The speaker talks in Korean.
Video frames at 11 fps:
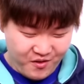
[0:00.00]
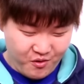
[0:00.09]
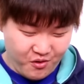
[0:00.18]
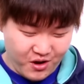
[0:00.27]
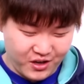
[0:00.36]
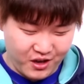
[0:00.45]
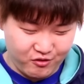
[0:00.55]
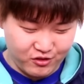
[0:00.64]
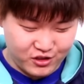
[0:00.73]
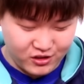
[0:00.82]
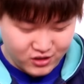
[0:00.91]
우와
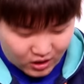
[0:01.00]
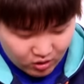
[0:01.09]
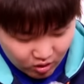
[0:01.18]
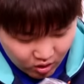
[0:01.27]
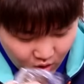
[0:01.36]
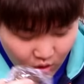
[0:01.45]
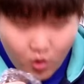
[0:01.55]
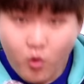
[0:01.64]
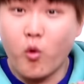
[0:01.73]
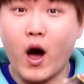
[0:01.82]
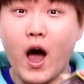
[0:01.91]
개구리 진짜 커
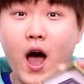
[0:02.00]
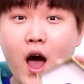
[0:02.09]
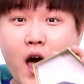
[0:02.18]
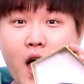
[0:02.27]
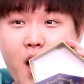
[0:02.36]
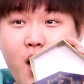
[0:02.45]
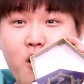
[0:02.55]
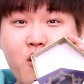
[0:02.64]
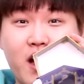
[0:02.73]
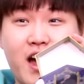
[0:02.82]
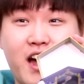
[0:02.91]

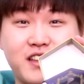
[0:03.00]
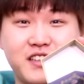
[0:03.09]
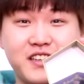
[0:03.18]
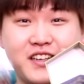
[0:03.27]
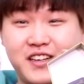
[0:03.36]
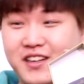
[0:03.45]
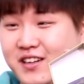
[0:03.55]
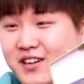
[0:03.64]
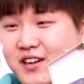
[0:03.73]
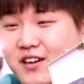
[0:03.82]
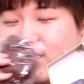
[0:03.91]
와우
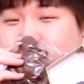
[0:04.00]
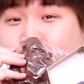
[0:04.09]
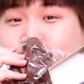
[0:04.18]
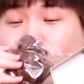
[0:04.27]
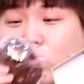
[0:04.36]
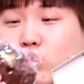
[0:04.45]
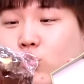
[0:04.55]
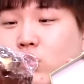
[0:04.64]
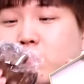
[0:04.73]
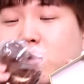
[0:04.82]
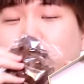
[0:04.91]
가득 오 초코
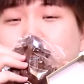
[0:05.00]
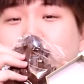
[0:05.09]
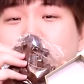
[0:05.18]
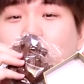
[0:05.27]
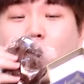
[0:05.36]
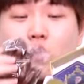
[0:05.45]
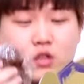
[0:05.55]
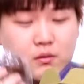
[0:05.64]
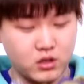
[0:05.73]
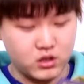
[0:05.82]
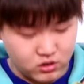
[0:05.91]
냄새 어우
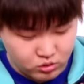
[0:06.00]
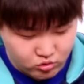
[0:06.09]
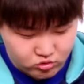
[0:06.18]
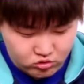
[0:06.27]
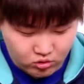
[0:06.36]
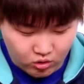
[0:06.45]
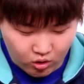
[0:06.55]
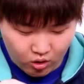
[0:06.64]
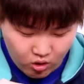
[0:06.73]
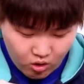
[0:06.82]
냄새 진짜 좋고